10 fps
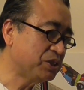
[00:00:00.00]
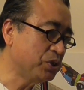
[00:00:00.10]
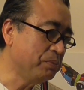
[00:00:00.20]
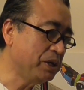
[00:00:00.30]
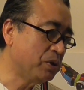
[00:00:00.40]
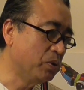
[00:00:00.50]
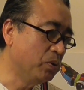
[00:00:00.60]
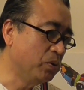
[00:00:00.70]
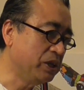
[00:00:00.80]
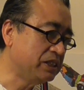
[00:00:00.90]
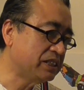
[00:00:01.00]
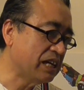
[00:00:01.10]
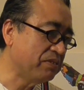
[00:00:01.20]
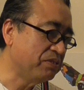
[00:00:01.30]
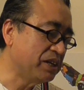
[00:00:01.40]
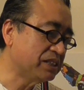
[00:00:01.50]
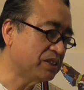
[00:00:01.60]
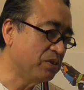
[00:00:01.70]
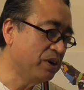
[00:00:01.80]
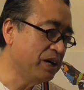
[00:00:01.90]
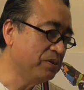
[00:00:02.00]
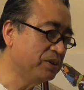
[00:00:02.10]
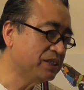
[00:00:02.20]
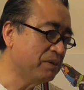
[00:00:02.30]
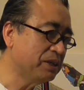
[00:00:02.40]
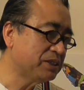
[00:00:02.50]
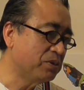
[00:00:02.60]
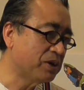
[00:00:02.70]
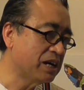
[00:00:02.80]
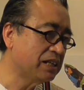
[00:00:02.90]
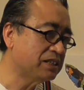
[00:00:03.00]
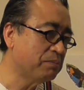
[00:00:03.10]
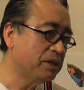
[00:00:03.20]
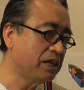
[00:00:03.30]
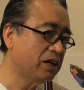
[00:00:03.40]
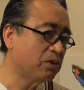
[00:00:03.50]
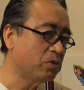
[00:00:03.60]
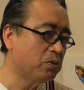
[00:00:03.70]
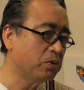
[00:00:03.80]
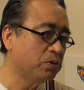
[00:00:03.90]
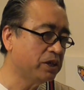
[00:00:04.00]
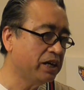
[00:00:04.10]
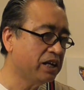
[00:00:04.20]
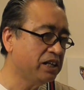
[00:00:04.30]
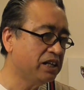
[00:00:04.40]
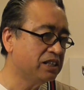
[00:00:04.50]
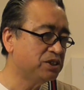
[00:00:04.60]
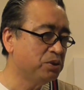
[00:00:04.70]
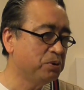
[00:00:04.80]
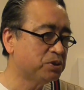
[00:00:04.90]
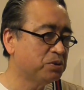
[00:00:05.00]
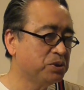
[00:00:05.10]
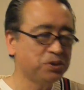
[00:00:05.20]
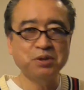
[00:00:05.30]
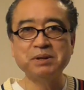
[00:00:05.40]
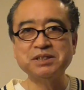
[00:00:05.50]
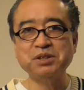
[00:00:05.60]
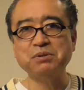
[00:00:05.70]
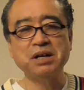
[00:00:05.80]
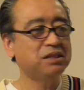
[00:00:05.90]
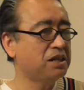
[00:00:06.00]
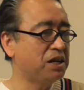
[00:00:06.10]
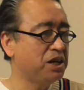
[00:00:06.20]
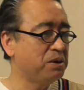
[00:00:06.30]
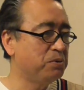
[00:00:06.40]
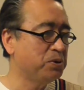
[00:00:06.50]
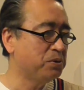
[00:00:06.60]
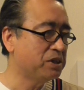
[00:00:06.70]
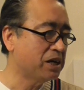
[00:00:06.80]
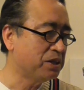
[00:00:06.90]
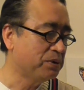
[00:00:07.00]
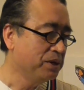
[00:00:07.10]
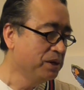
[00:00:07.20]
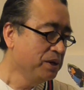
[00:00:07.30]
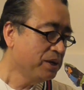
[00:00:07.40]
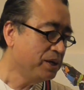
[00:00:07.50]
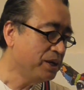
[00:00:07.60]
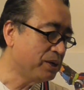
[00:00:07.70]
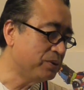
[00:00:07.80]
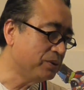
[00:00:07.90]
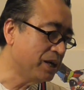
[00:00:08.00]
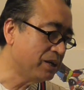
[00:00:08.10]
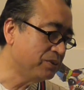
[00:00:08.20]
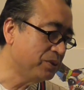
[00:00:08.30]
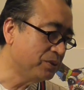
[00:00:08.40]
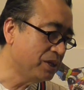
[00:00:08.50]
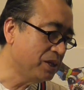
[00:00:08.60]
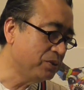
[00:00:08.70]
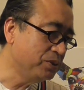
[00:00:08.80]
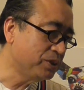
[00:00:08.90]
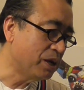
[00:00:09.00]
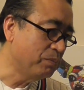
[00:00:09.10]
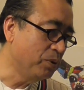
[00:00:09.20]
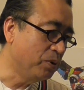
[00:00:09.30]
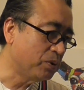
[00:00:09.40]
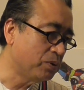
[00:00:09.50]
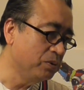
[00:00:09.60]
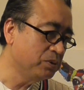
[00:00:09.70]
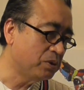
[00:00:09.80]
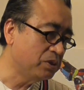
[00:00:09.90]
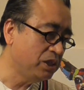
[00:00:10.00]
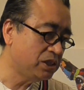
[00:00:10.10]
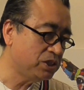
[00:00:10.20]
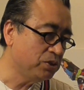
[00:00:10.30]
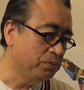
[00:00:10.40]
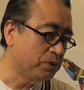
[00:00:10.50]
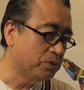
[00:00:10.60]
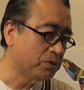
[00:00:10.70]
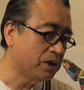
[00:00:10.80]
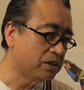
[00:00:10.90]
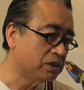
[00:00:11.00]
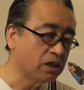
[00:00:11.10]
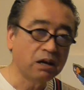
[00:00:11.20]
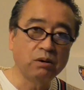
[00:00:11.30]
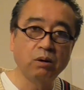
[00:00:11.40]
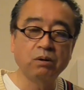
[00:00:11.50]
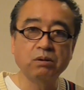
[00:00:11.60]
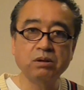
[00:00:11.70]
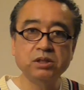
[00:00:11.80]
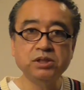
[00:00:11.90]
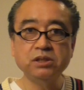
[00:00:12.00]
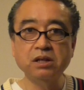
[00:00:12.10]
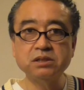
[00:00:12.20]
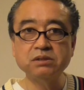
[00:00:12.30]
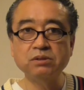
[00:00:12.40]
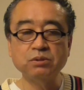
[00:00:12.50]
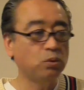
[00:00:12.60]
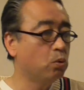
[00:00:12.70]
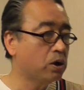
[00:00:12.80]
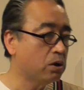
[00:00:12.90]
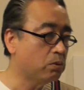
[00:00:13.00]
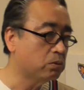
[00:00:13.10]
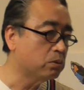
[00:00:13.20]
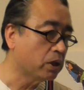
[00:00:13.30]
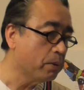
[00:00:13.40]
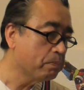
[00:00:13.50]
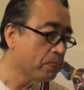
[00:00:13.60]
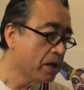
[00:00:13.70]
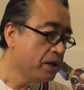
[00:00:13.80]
ちょび51さんです。おはようございます。おかげさまで心穏やかに月曜日を過ごしております。よかったね。もう夜だけど。えー、この春の予定というか、もう今度の日曜日のことなんですが、お、4月の10日のことね。